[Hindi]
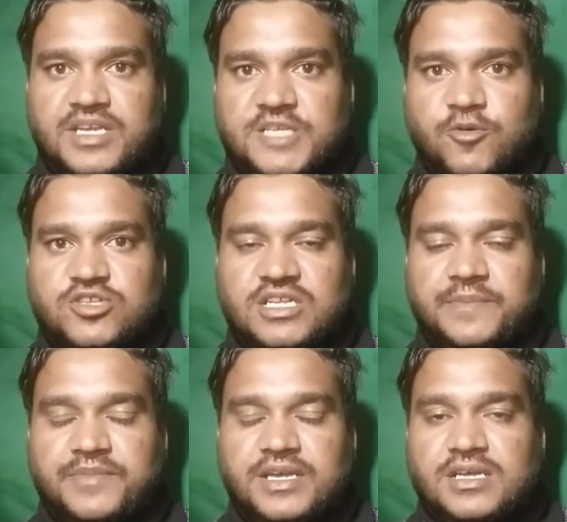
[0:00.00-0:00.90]

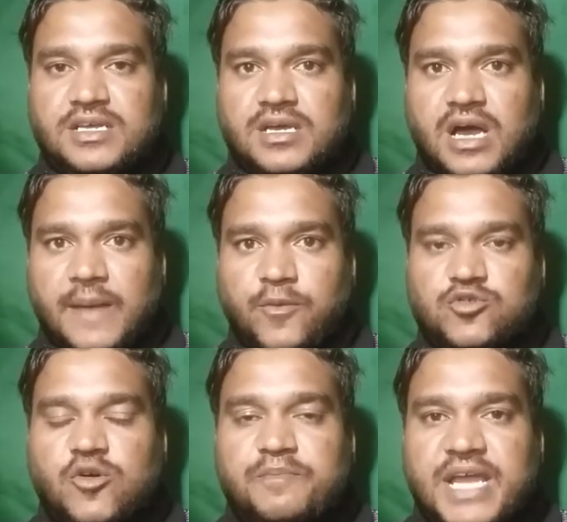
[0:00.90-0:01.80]
स्पॉन्सरशिप में आप
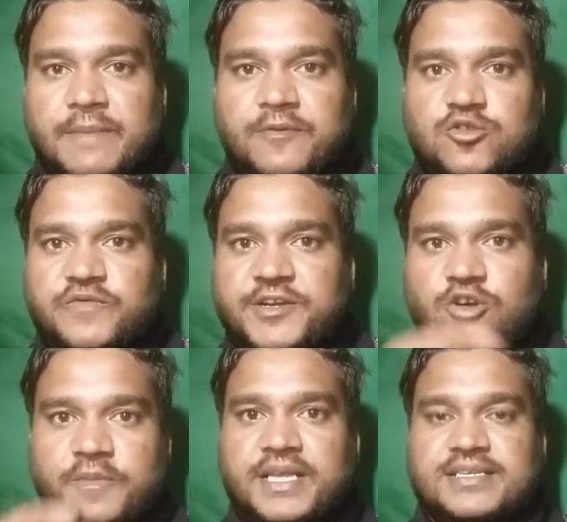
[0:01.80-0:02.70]
उसको मेल पर उस वीडियो
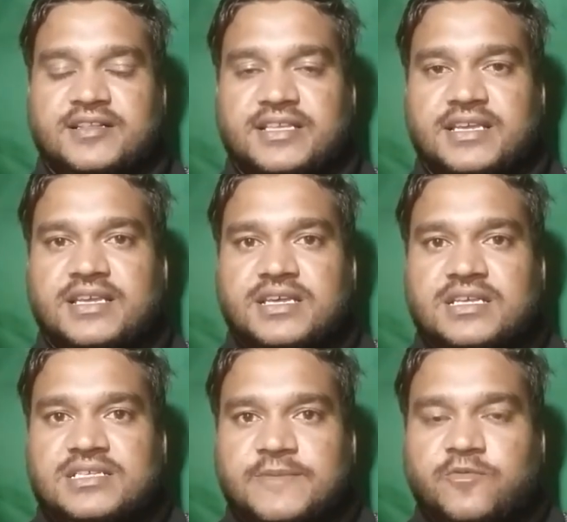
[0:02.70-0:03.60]
को भेज सकते हैं
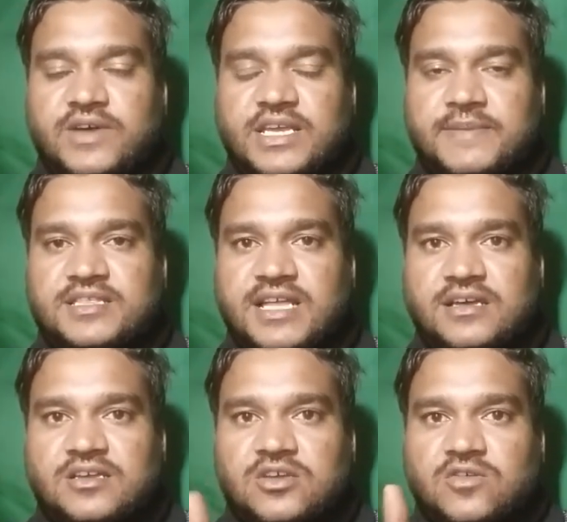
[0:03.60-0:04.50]
सिर्फ वही
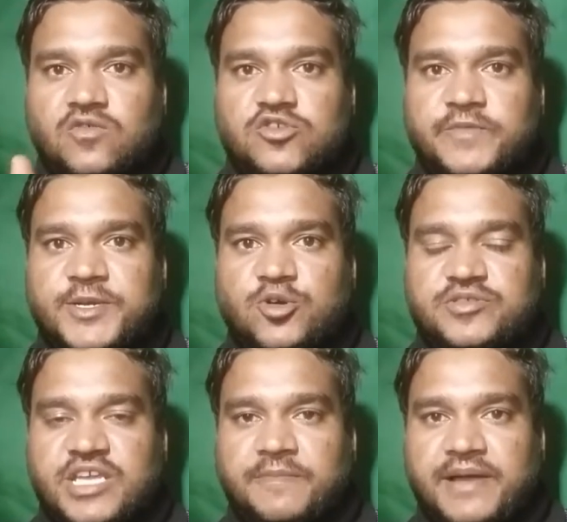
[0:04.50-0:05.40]
बंदा उस वीडियो
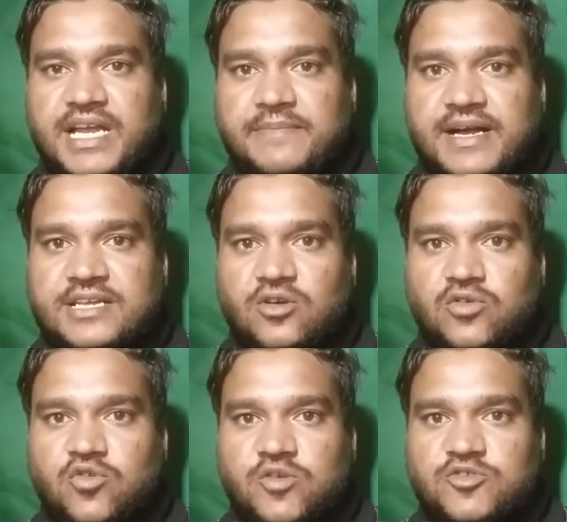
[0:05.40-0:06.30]
को देख पाएगा बाकी
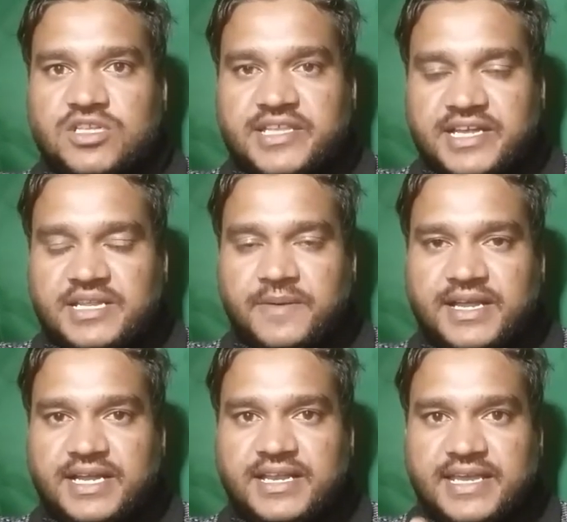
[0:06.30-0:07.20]
और कोई भी उसे देख नहीं
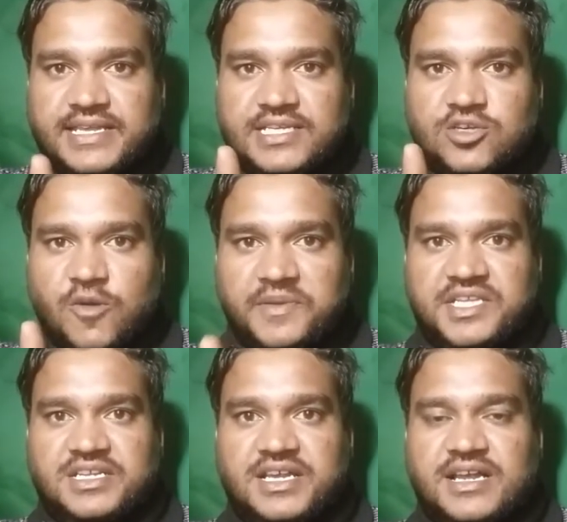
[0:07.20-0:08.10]
पाएगा ना ही किसी को
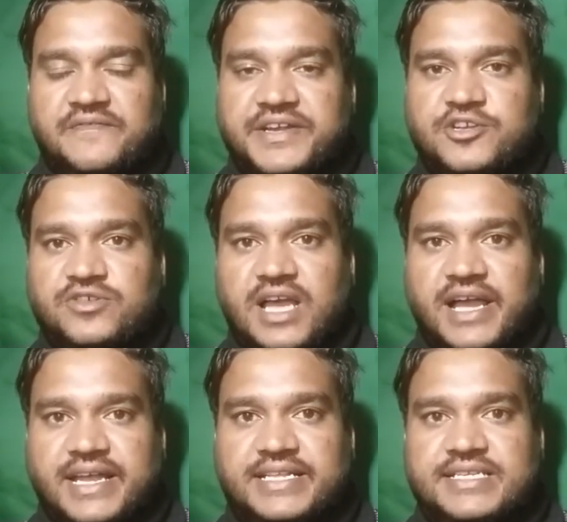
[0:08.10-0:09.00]
पता चलेगा कि वीडियो क्या
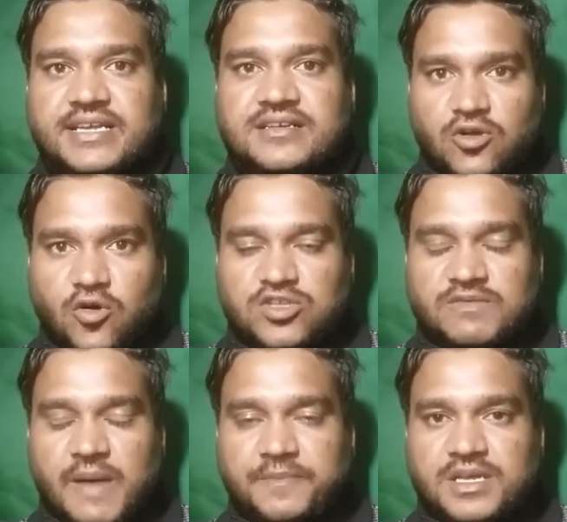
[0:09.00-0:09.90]
है कैसी है और
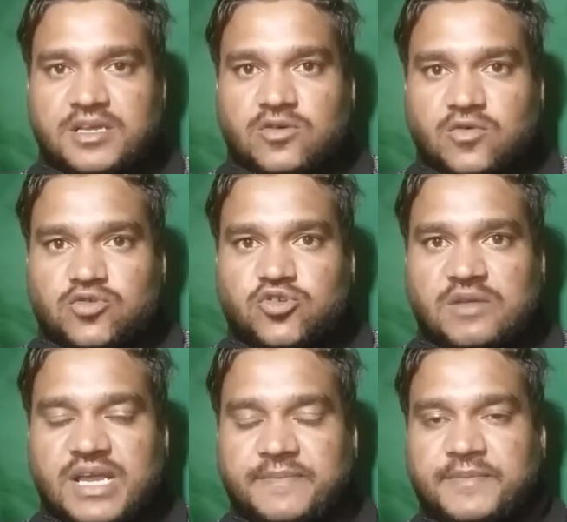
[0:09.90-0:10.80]
जब आप उसको
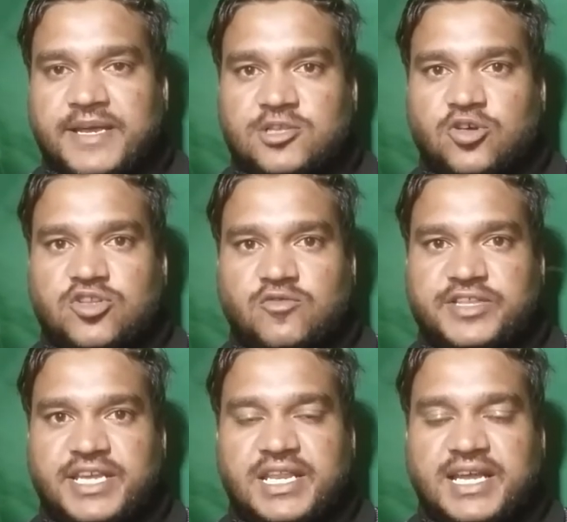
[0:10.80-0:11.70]
ईमेल पर भेज दोगे तो वो
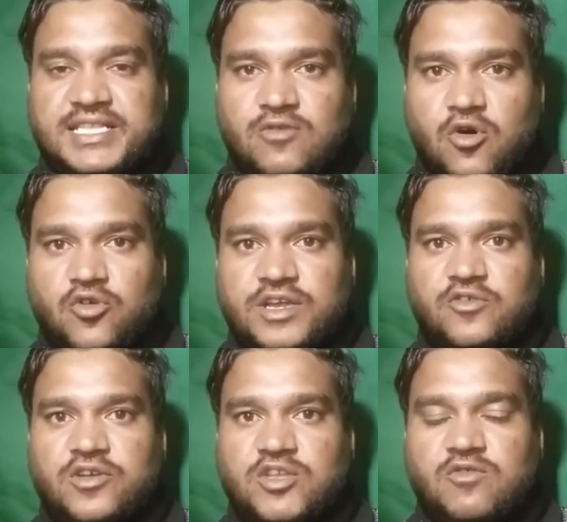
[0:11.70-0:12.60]
देख लेगा यदि वो ओके
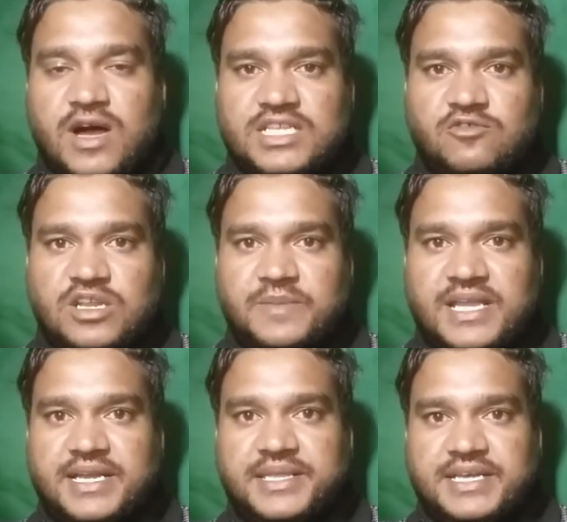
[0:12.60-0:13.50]
होगी तो वहाँ से वो
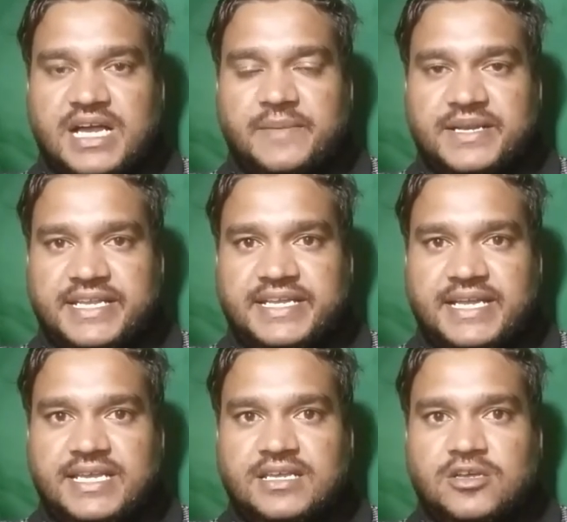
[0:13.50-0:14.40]
रिप्लाई कर देगा कहाँ भाई
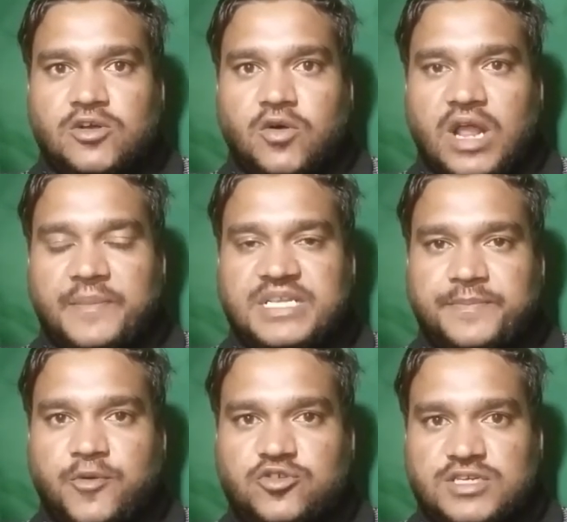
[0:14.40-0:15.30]
ठीक है और आप इसे
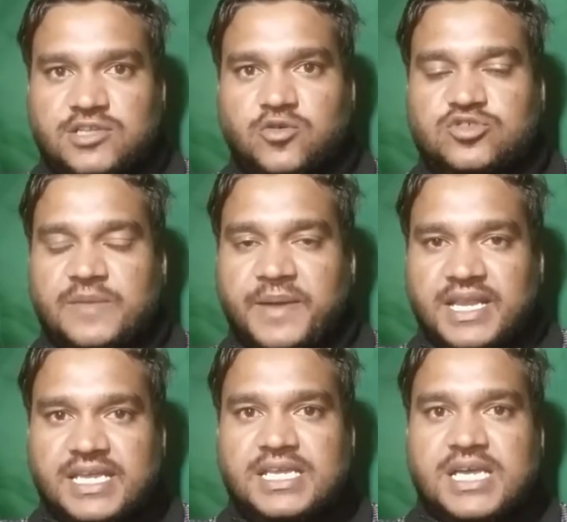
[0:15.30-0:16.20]
पोस्ट कर दो उससे
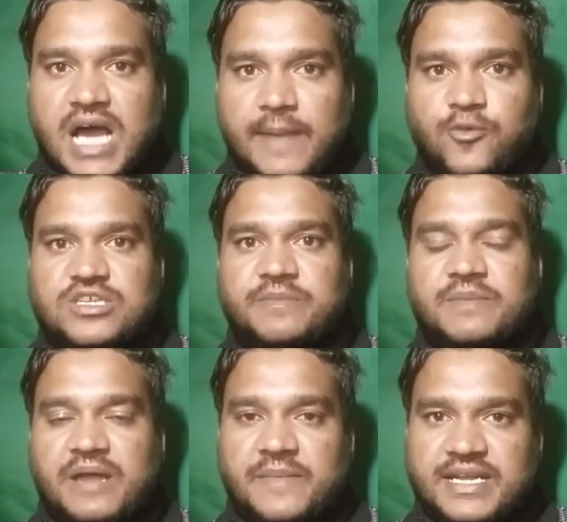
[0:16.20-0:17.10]
पहले आप उससे
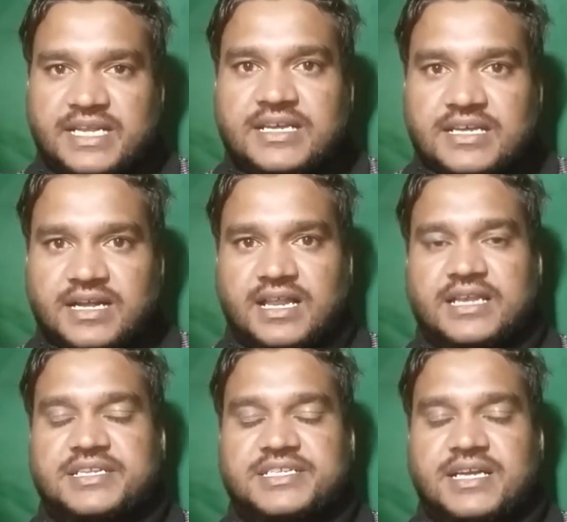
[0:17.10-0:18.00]
अपनी पेमेंट करा
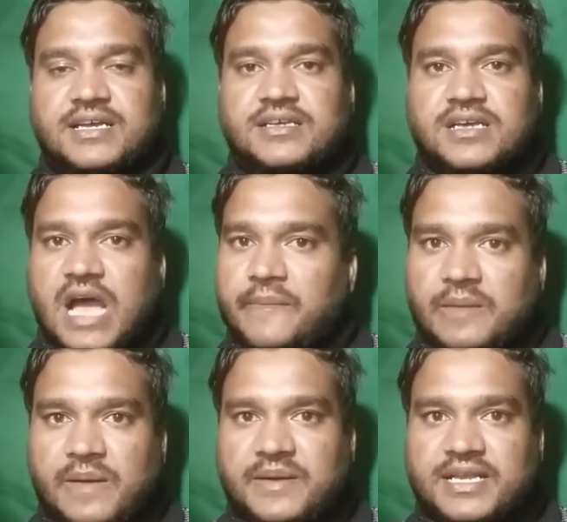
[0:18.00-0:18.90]
लीजिएगा
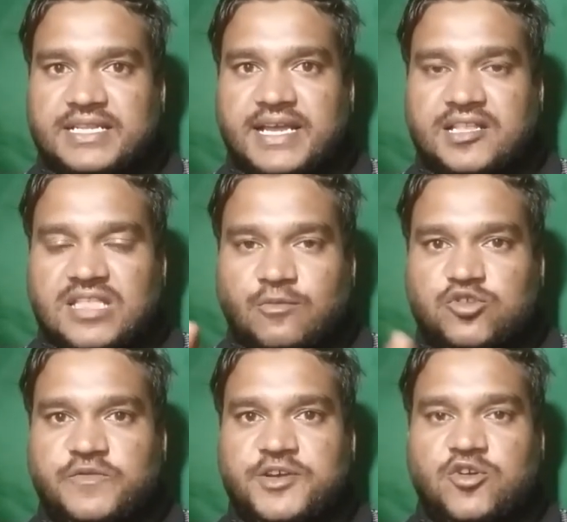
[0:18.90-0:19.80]
आपकी पेमेंट आ जाएगी तब
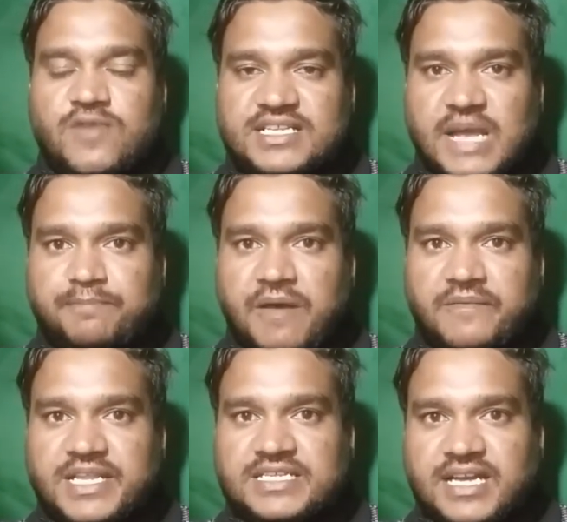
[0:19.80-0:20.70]
उस वीडियो को वहाँ से आप
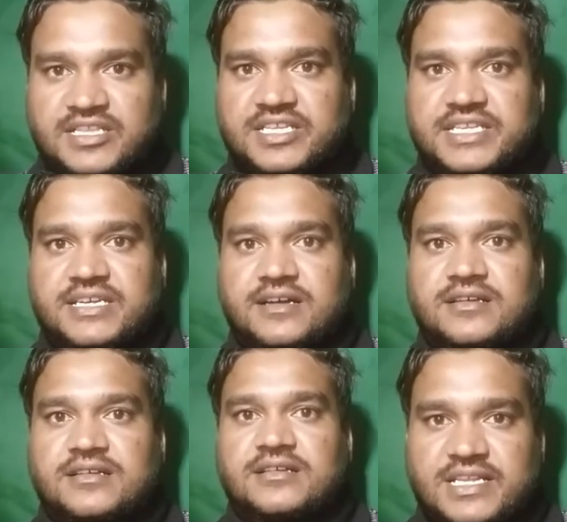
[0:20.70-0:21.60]
पब्लिश कर दीजिएगा
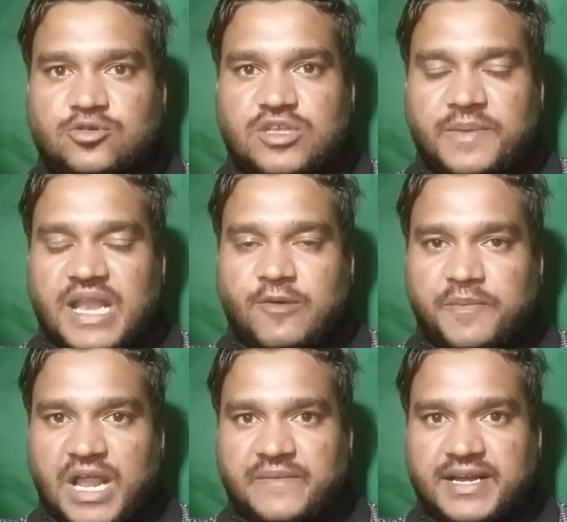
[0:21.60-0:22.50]
लेकिन उससे पहले आपको
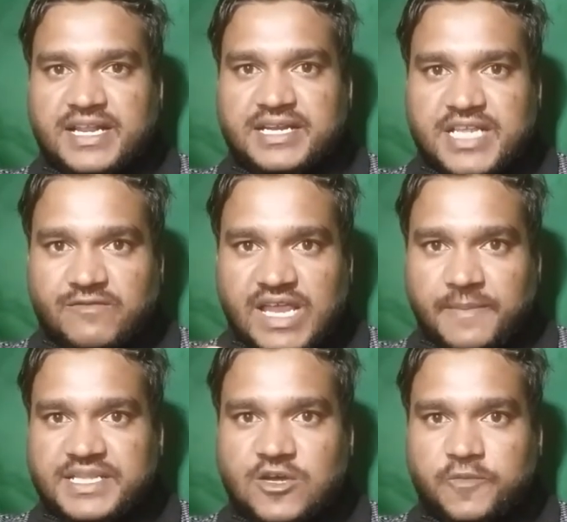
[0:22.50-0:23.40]
प्राइवेट रखनी है वहीं
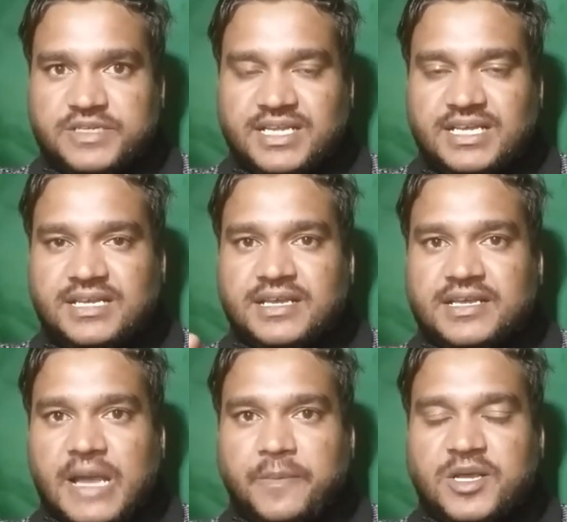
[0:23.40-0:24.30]
पर यह ऑप्शन है
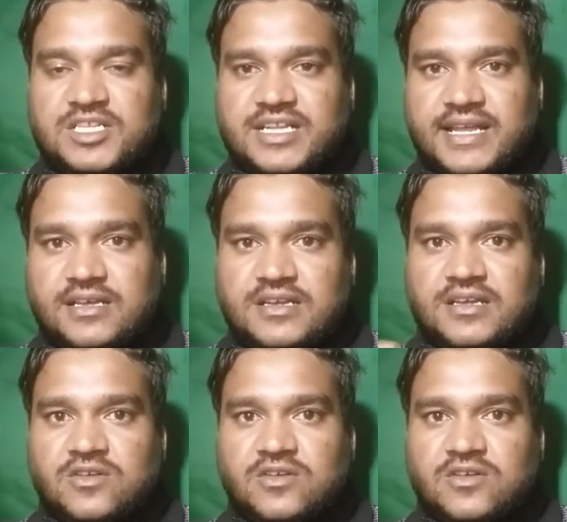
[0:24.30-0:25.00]
कि आप किस तरह